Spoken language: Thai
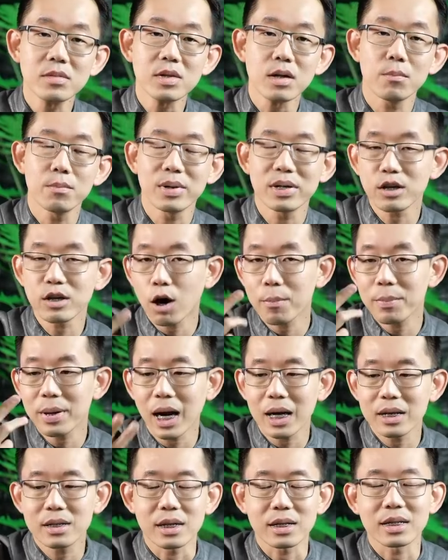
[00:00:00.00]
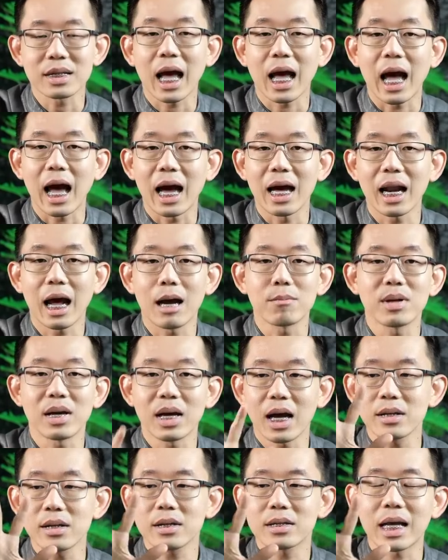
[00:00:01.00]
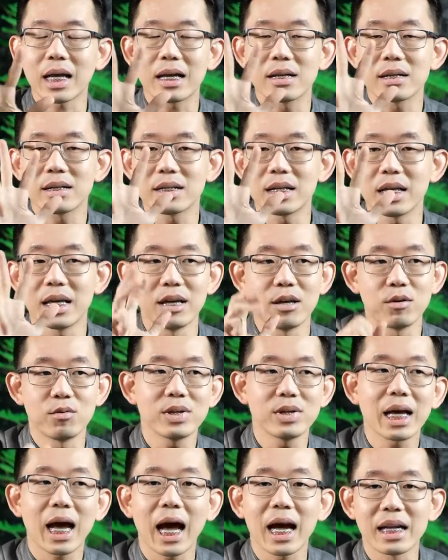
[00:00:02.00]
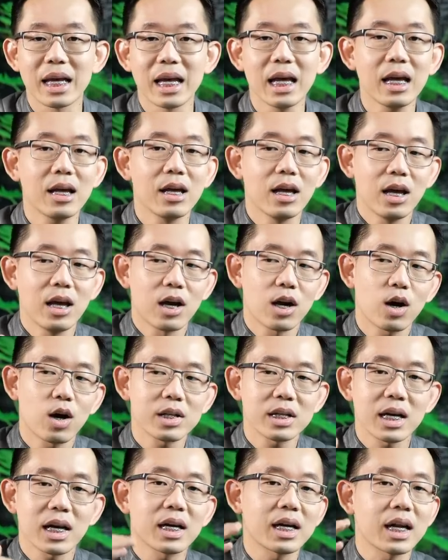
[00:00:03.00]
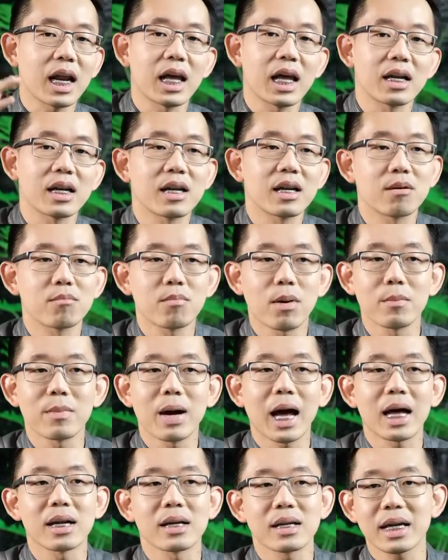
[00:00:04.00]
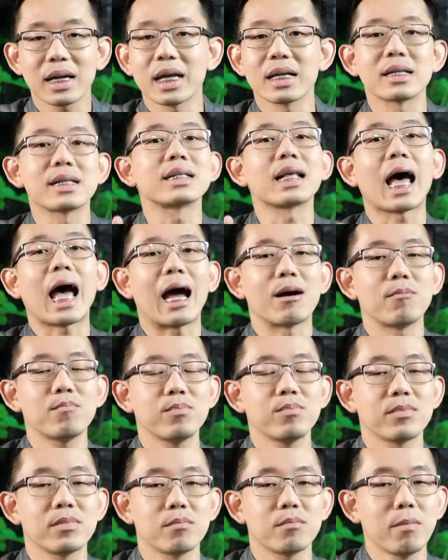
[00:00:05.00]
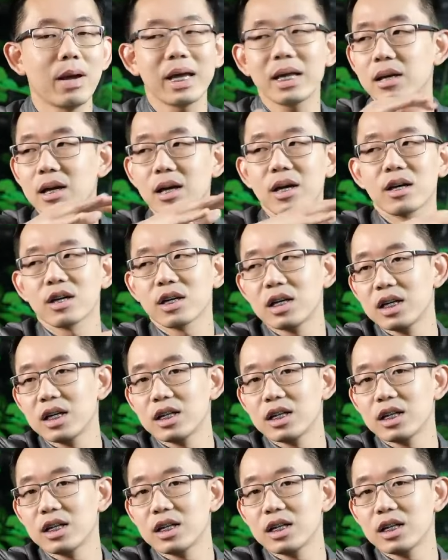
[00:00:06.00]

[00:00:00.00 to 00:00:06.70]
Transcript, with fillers: ไม่ชอบพละศึกษานะครับดังนั้น4วิชานี้ก็จะเกรดประมาณเกรด3ไม่คือ